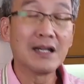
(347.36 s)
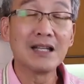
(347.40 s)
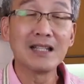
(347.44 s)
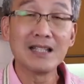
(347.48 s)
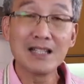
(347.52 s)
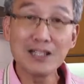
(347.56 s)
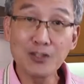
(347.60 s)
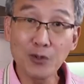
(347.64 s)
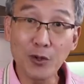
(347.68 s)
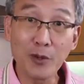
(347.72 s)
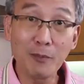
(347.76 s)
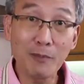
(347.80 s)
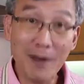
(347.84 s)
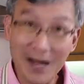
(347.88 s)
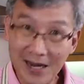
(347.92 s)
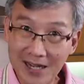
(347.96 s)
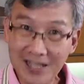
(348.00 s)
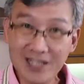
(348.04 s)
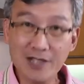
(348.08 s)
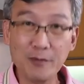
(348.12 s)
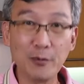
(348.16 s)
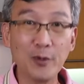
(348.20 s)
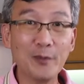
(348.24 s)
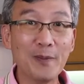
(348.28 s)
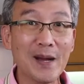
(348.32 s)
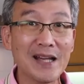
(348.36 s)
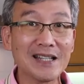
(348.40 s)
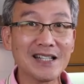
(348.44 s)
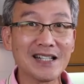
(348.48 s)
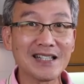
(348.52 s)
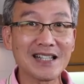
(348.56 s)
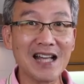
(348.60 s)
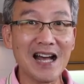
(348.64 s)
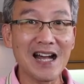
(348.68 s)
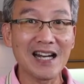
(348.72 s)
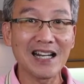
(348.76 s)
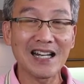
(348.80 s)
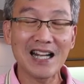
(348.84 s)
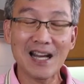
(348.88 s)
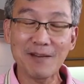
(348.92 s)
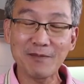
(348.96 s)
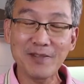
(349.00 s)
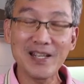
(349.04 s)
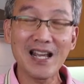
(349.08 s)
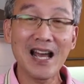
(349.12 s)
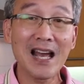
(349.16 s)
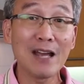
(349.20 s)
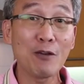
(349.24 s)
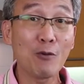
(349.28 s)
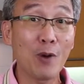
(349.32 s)
ในส่วนของผักและสมุนไพรต่างๆครับ
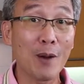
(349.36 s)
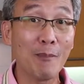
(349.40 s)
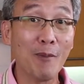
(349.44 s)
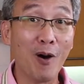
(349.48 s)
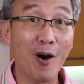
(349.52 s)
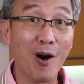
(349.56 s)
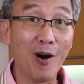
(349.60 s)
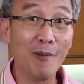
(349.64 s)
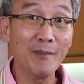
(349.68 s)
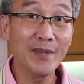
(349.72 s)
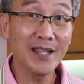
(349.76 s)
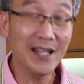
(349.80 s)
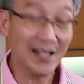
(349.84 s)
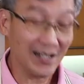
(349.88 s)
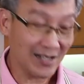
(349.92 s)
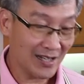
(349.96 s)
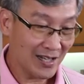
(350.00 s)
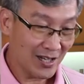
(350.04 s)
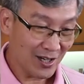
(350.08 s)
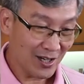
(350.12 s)
ที่ให้ความหอมเนี่ย